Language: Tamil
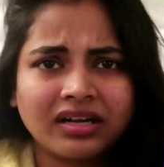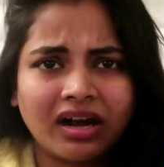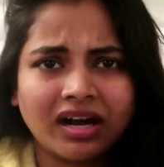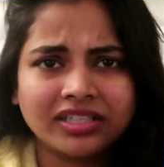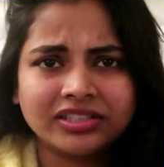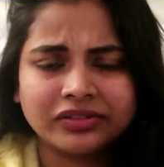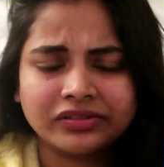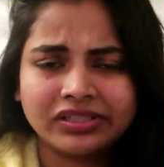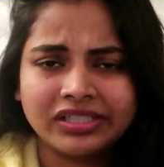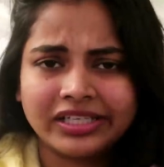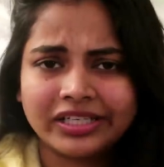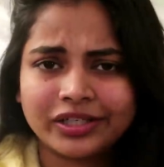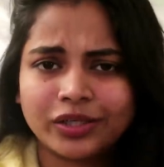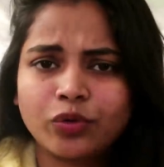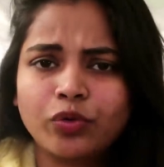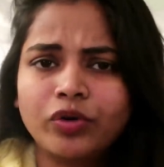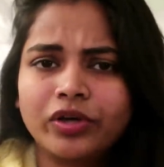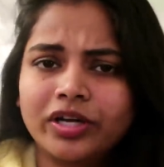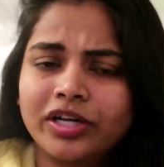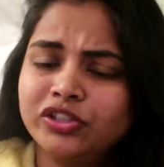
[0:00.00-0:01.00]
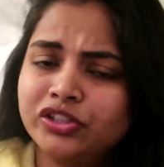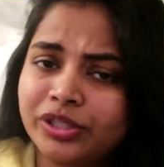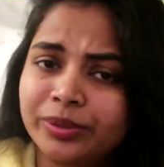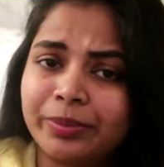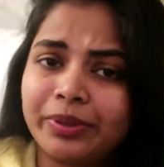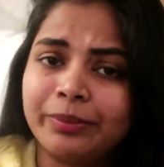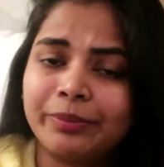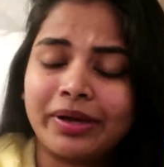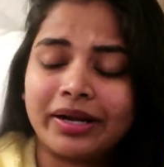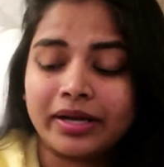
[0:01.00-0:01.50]
கார்ட்ஸ் வந்து லிங்க்ல கொடுக்குறேன் செக்
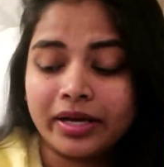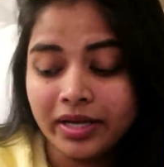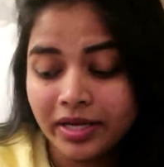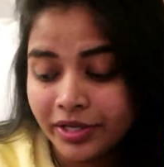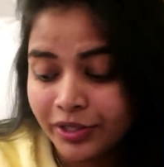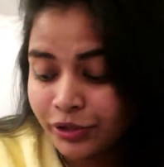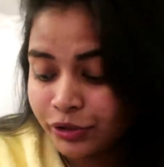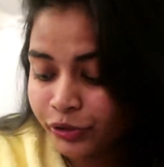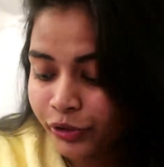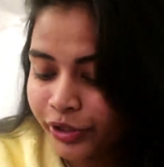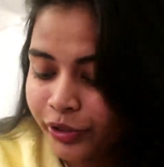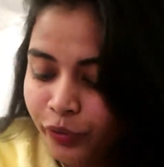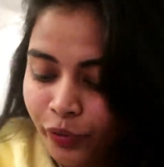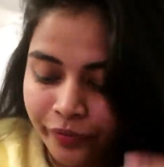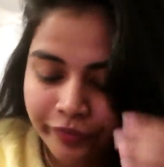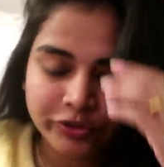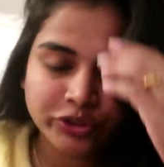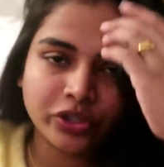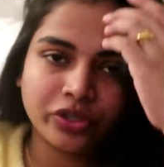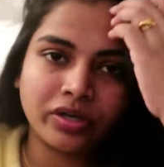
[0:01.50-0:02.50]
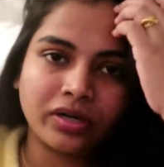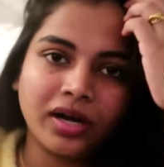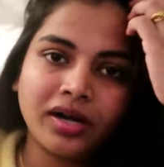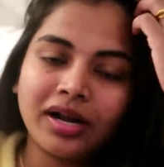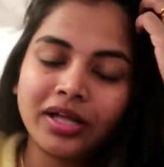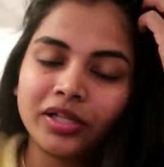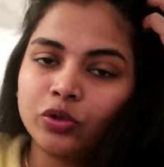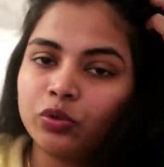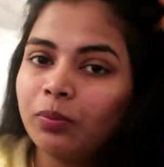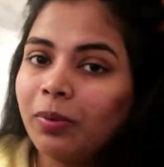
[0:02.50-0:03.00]
பண்ணி பாருங்க ஸோ இன்னொரு விஷயம் என்னன்னா
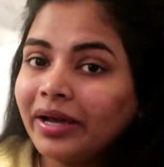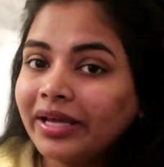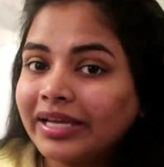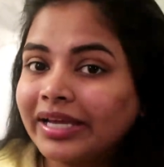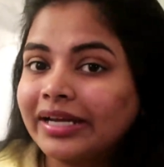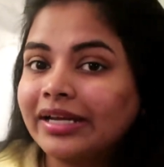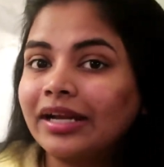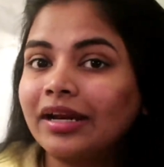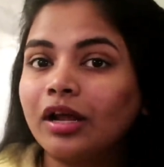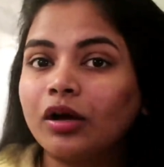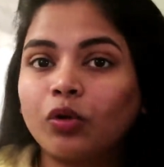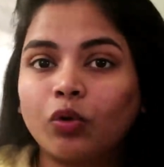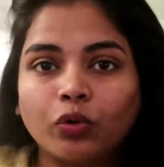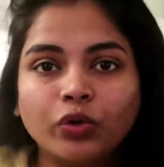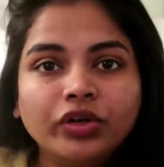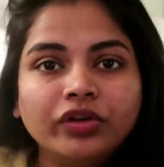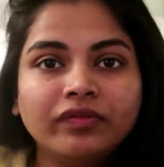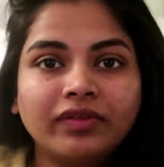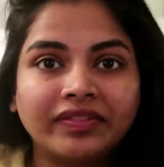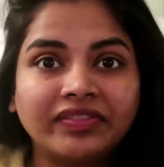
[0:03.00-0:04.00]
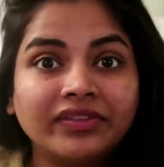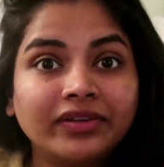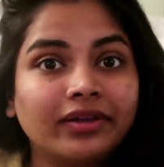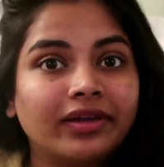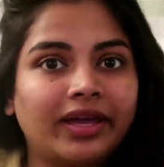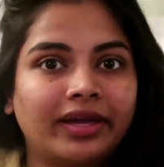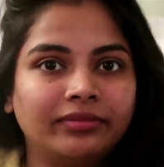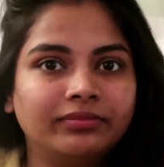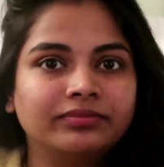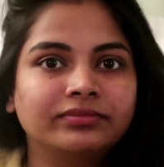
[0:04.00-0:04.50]
நான் துபாய்க்கு என்னெல்லாம் கொண்டு
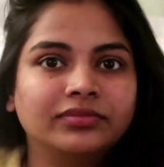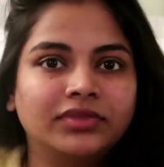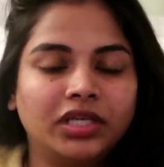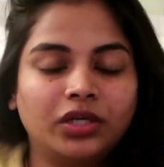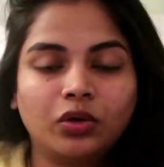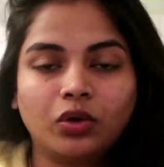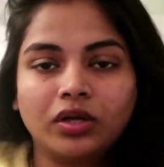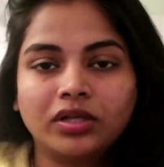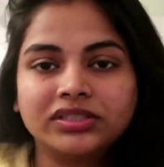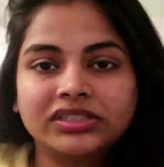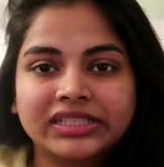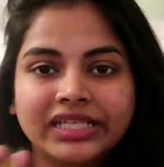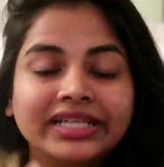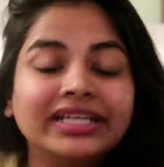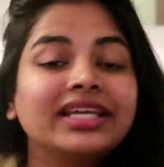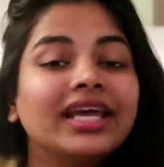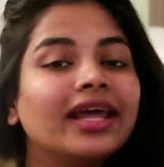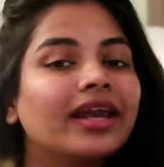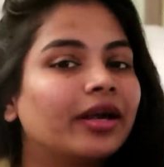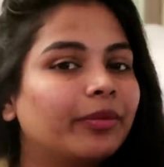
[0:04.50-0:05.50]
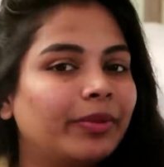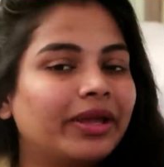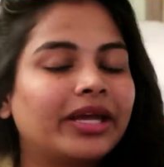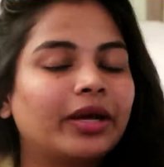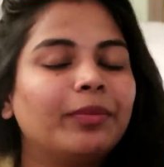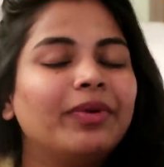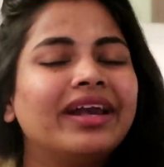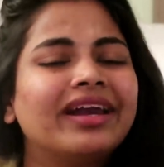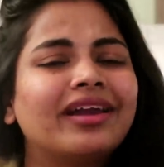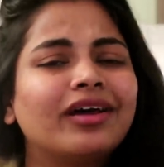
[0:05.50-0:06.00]
வந்திருக்கேன் என்னோட ஸ்கின் கேர் அண்ட்
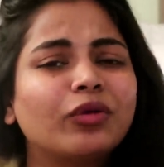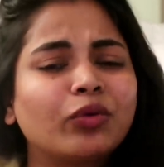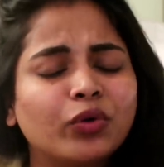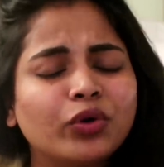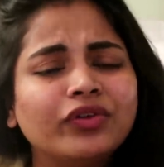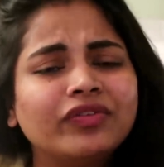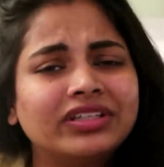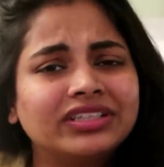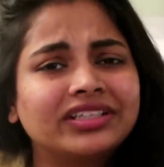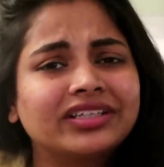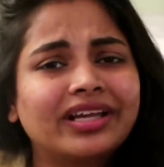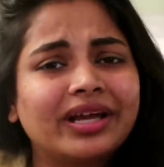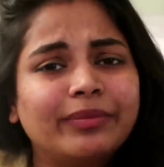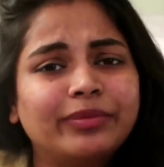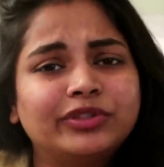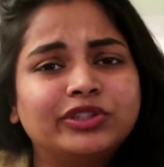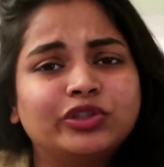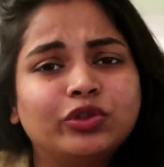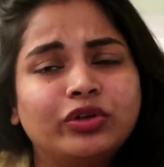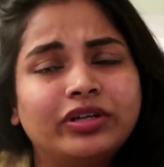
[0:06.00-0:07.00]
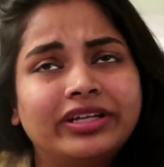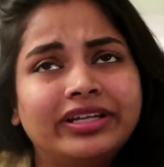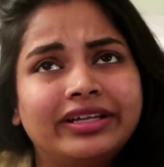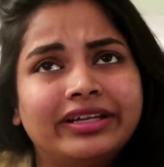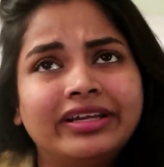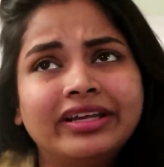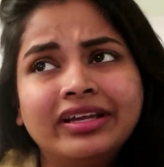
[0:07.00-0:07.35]
மேக்கப்ல நான் கொண்டு வந்திருக்கேன் அப்படின்னு சொல்லி